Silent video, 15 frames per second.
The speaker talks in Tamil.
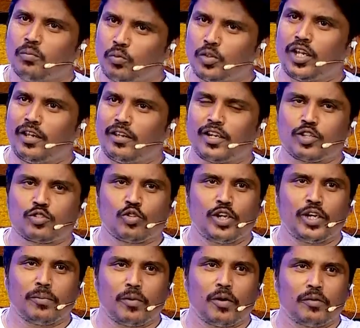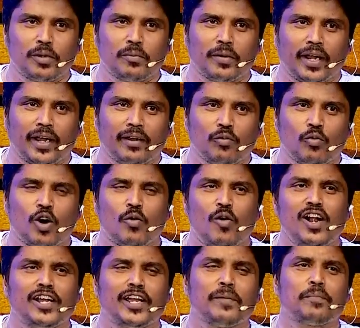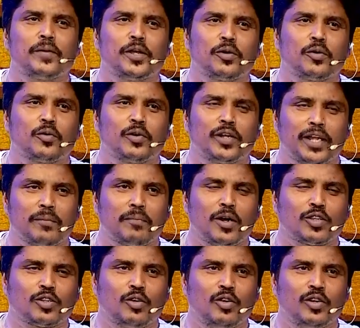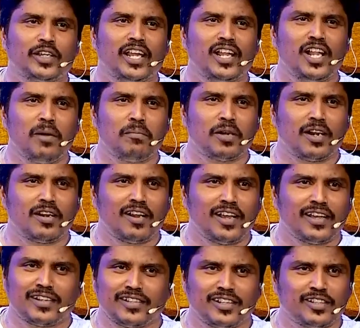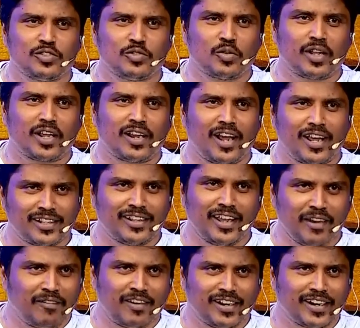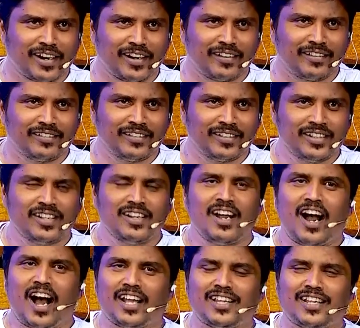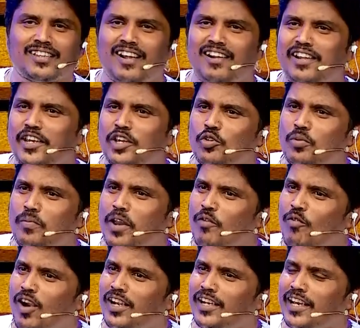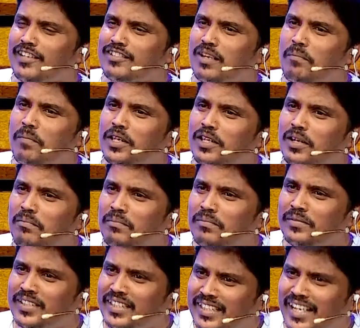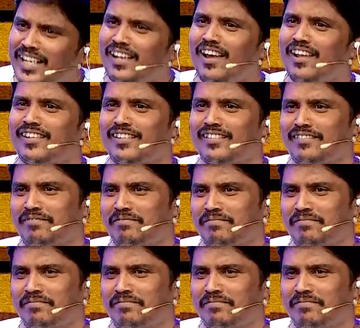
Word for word: முதலாவது நான் சொல்லிட்டு போக விரும்புகிறேன் உங்கள் வாழ்க்கை எப்படி இருக்கணும் என்னை பார்த்தோம் எல்லாம் நன்றாக இருந்ததுன்னு சொன்னார்ல அதுதான் என் வாழ்க்கை அதை தாண்டி எதுவுமே என் வாழ்க்கைக்கு சம்பந்தம் இல்லாதது